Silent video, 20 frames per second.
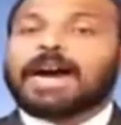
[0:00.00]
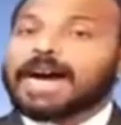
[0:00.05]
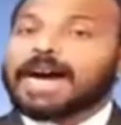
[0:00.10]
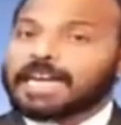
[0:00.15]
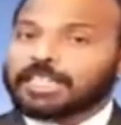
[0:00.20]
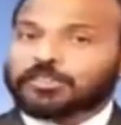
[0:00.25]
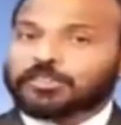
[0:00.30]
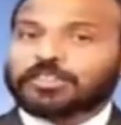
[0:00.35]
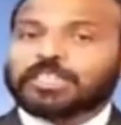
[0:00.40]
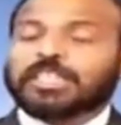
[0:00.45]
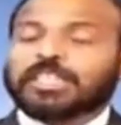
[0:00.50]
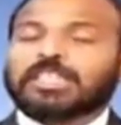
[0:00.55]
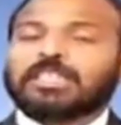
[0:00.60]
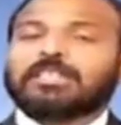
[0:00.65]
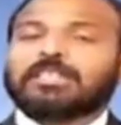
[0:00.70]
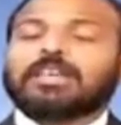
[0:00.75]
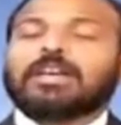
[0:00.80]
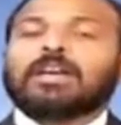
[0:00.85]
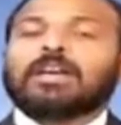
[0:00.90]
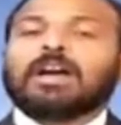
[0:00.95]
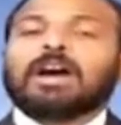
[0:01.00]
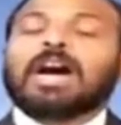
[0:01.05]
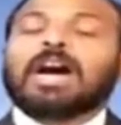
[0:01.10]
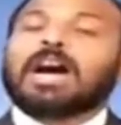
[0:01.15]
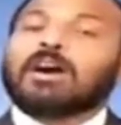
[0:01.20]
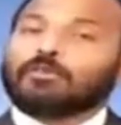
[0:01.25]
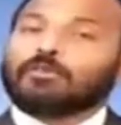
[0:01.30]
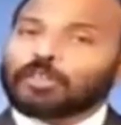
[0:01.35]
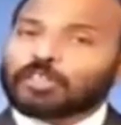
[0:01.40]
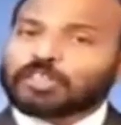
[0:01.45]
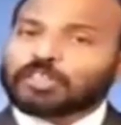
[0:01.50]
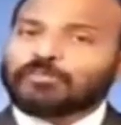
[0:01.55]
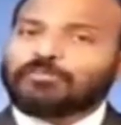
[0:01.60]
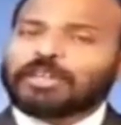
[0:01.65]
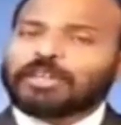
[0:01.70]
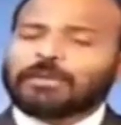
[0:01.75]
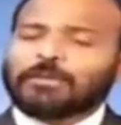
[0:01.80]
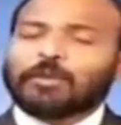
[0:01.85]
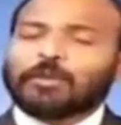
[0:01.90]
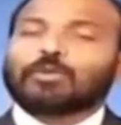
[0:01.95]
ఆ స్త్రీ ఆ వృక్ష
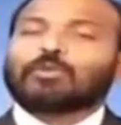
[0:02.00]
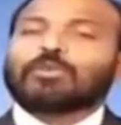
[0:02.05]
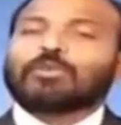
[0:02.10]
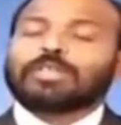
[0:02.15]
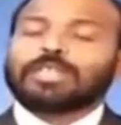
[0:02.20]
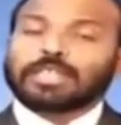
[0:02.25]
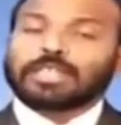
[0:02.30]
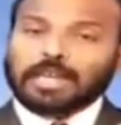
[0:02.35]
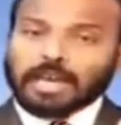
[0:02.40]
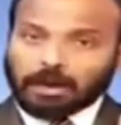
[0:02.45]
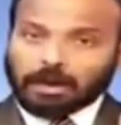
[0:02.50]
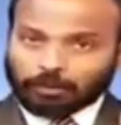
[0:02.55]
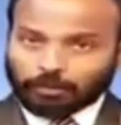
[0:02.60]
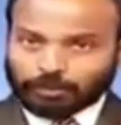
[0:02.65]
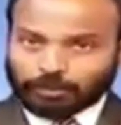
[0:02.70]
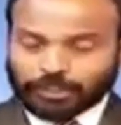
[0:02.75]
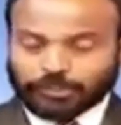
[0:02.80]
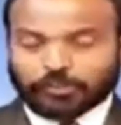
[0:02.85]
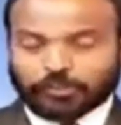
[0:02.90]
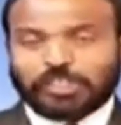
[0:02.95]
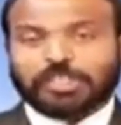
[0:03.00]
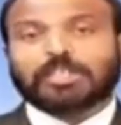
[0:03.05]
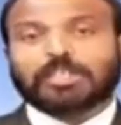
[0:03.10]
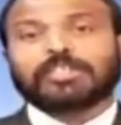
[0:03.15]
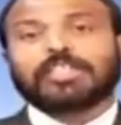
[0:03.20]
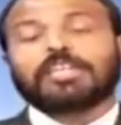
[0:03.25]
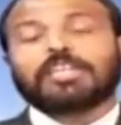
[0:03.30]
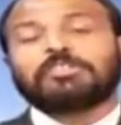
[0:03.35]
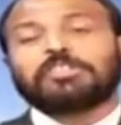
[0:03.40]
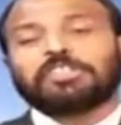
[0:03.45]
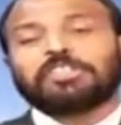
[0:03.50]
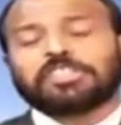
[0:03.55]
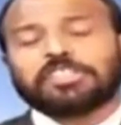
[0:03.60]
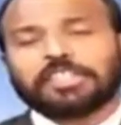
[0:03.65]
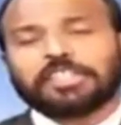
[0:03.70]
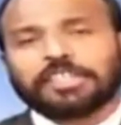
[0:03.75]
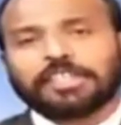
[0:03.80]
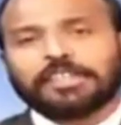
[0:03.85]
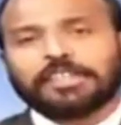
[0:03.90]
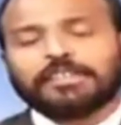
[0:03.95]
ఫలములో కొన్ని నాకు తెచ్చి ఇక నేను
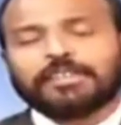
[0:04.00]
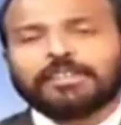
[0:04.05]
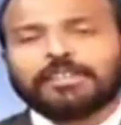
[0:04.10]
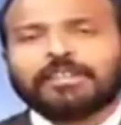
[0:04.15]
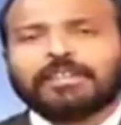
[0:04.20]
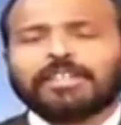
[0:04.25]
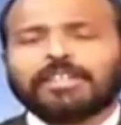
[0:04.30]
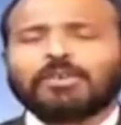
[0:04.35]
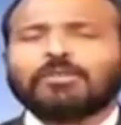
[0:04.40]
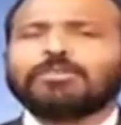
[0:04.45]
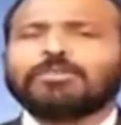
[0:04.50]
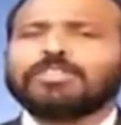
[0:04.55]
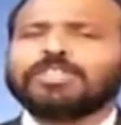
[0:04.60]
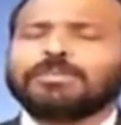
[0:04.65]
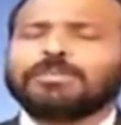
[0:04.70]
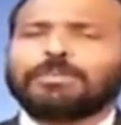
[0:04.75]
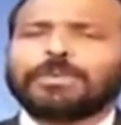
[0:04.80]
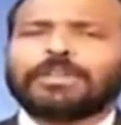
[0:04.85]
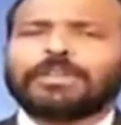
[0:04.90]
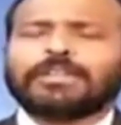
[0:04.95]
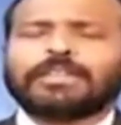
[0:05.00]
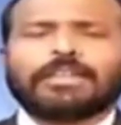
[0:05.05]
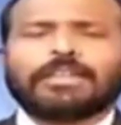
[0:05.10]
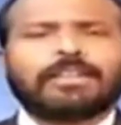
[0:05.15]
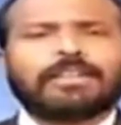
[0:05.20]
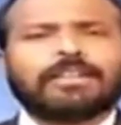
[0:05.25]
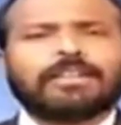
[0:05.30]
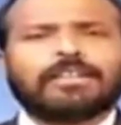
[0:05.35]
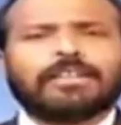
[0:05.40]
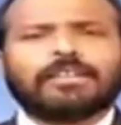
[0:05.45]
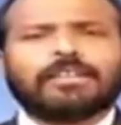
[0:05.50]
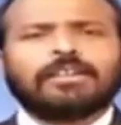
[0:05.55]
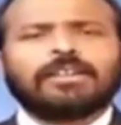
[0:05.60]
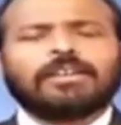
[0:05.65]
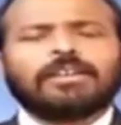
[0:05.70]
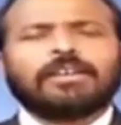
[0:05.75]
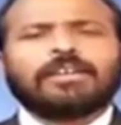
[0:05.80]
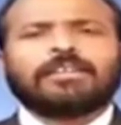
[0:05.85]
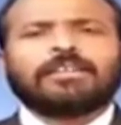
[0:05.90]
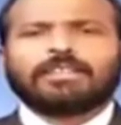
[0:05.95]
తింటిని ఎవరు చెప్పారు రే తండ్రి
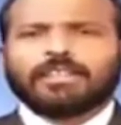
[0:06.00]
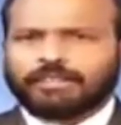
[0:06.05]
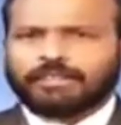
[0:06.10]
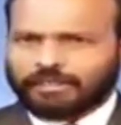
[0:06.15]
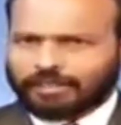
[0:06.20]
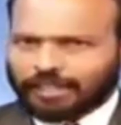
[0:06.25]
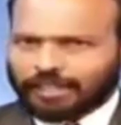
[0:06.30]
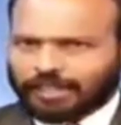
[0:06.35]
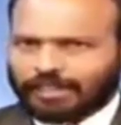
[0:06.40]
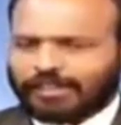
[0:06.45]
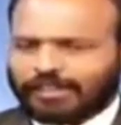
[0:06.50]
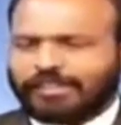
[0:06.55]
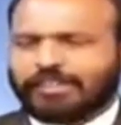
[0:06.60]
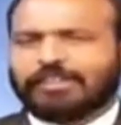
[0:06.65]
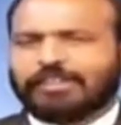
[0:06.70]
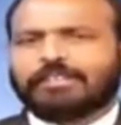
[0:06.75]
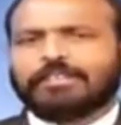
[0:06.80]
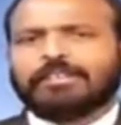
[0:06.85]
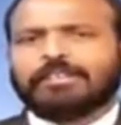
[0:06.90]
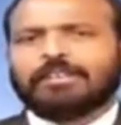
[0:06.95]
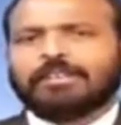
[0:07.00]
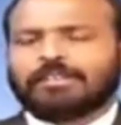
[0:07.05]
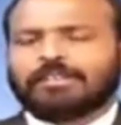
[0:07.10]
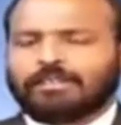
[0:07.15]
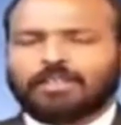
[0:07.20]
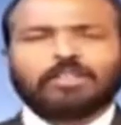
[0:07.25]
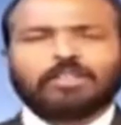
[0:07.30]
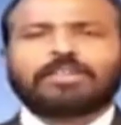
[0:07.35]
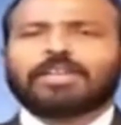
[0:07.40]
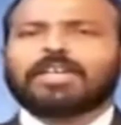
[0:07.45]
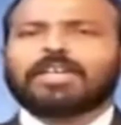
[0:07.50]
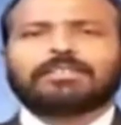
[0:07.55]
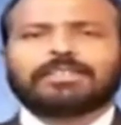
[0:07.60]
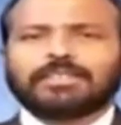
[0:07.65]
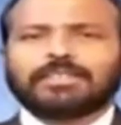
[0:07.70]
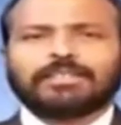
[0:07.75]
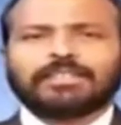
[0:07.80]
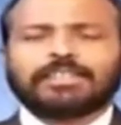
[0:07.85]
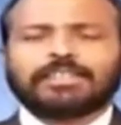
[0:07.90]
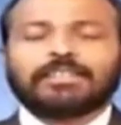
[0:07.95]
నేను తిన్నానని నేనుగా
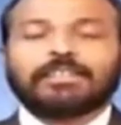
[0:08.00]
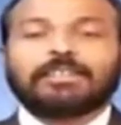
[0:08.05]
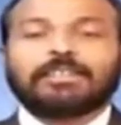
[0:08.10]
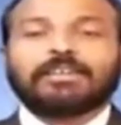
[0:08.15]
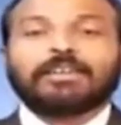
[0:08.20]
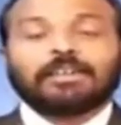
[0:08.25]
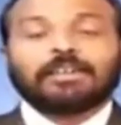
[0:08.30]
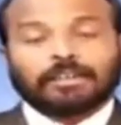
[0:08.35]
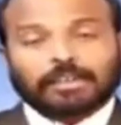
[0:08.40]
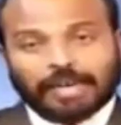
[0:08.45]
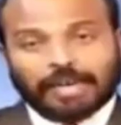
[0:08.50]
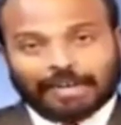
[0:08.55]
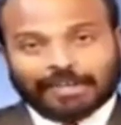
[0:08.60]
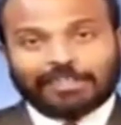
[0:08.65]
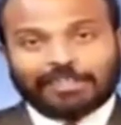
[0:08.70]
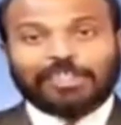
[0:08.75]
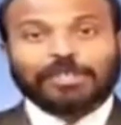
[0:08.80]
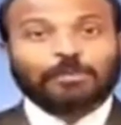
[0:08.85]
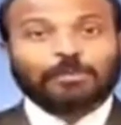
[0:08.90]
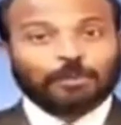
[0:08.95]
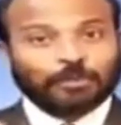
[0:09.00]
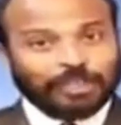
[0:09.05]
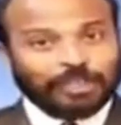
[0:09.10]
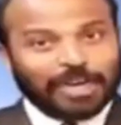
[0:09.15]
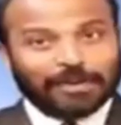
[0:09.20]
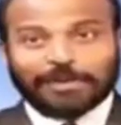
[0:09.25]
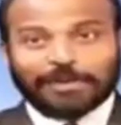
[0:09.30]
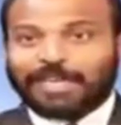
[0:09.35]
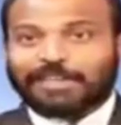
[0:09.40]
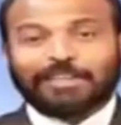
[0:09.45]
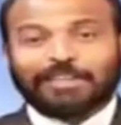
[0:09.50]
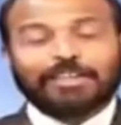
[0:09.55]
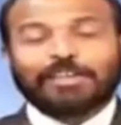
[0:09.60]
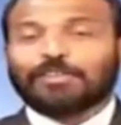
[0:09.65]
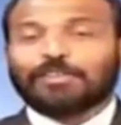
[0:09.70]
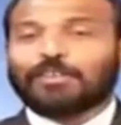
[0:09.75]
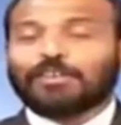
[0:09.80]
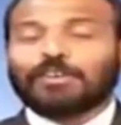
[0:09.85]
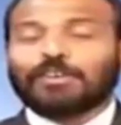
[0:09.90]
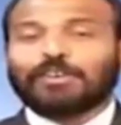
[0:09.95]
తింది నాకంటే ముందు నా భార్య
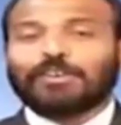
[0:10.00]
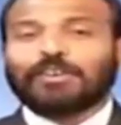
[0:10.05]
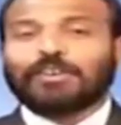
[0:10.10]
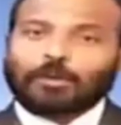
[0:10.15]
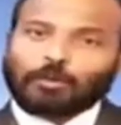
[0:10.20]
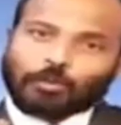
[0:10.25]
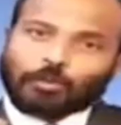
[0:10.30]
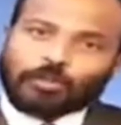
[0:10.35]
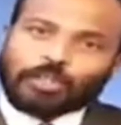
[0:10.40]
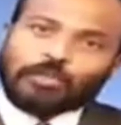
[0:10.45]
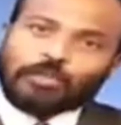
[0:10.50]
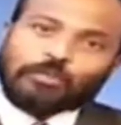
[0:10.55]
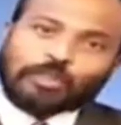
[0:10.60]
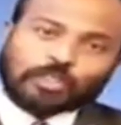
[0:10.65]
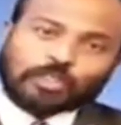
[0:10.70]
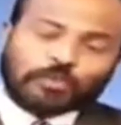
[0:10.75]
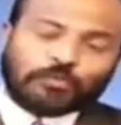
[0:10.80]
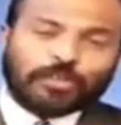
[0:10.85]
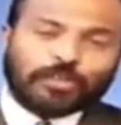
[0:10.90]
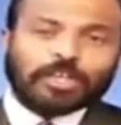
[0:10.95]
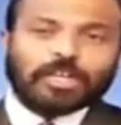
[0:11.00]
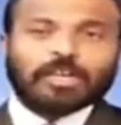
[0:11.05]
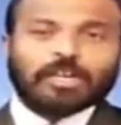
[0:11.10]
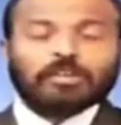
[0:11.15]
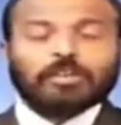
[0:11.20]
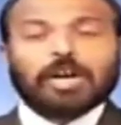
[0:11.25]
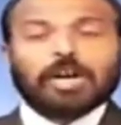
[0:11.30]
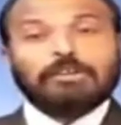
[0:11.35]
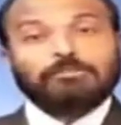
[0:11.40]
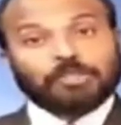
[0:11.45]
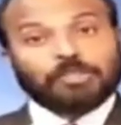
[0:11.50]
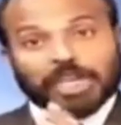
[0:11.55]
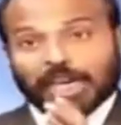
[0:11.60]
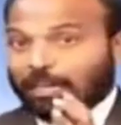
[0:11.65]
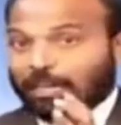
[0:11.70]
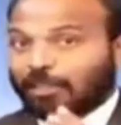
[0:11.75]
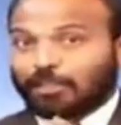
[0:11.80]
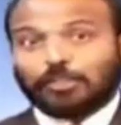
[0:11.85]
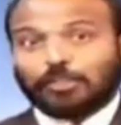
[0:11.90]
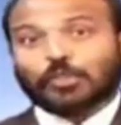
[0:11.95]
లేదు కొన్ని వృక్ష ఫలాల్లో ఆమె
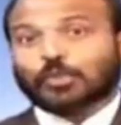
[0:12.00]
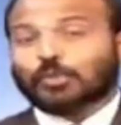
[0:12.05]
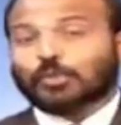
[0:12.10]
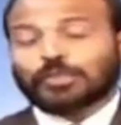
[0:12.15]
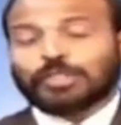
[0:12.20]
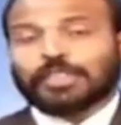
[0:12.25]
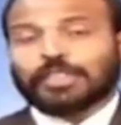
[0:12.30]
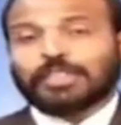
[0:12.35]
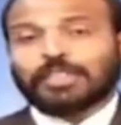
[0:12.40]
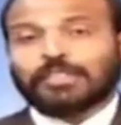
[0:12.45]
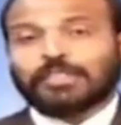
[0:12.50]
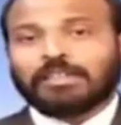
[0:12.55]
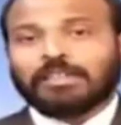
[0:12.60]
చాలా తెచ్చుకుంది